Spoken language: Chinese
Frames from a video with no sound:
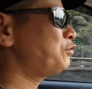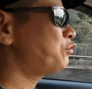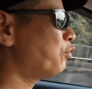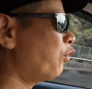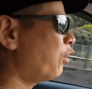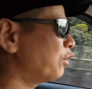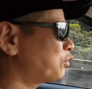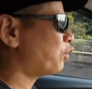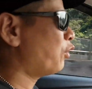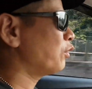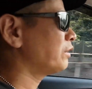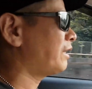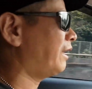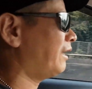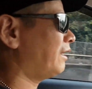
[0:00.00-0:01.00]
说
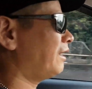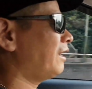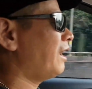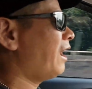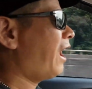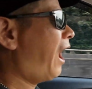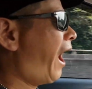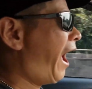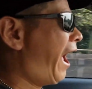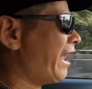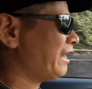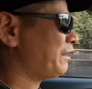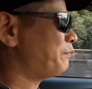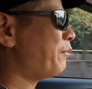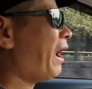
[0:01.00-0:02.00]
中的
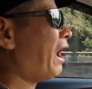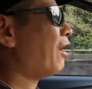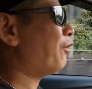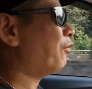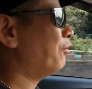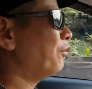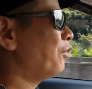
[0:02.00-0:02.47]
海豹，